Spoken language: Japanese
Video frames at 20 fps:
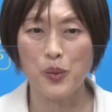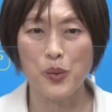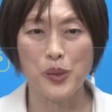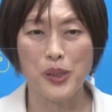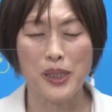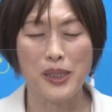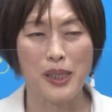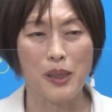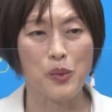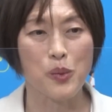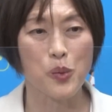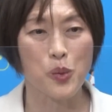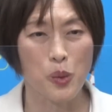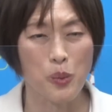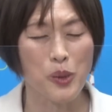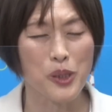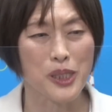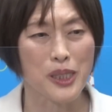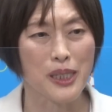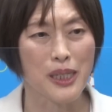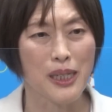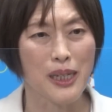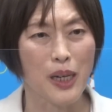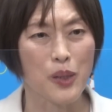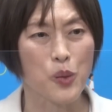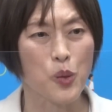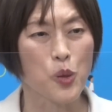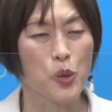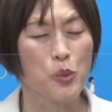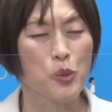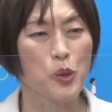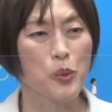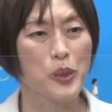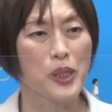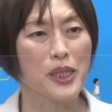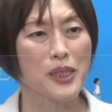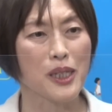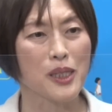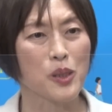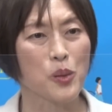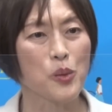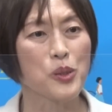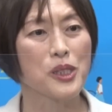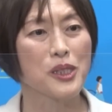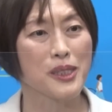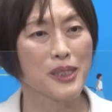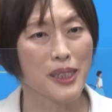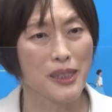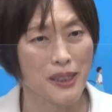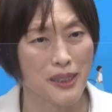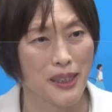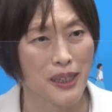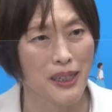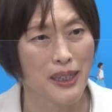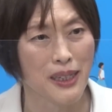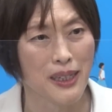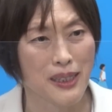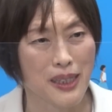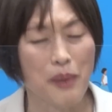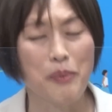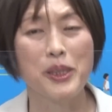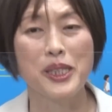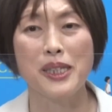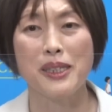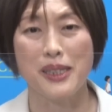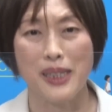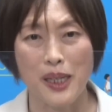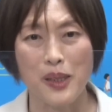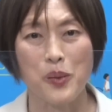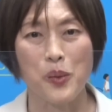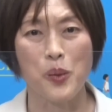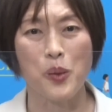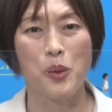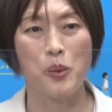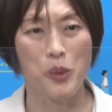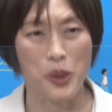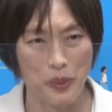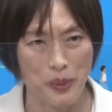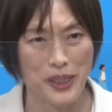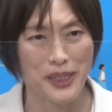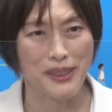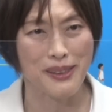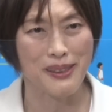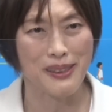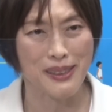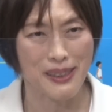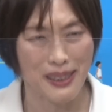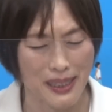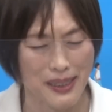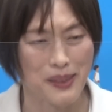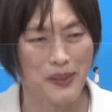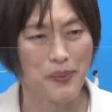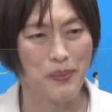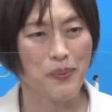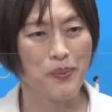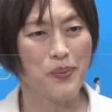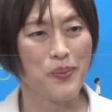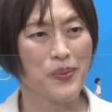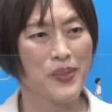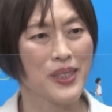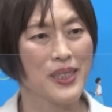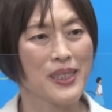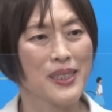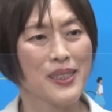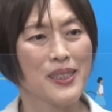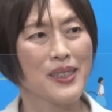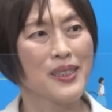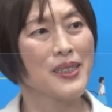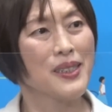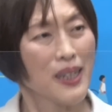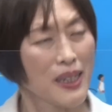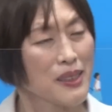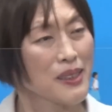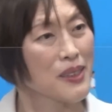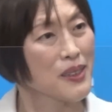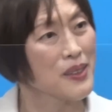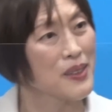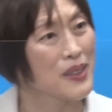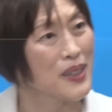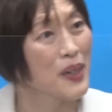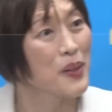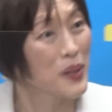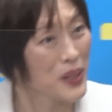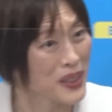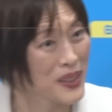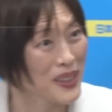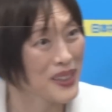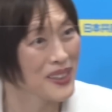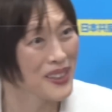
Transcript: この政策とともにあの国民の皆さんに大いに知らせて頑張っていきたいと思います。はいはい、あ、はい、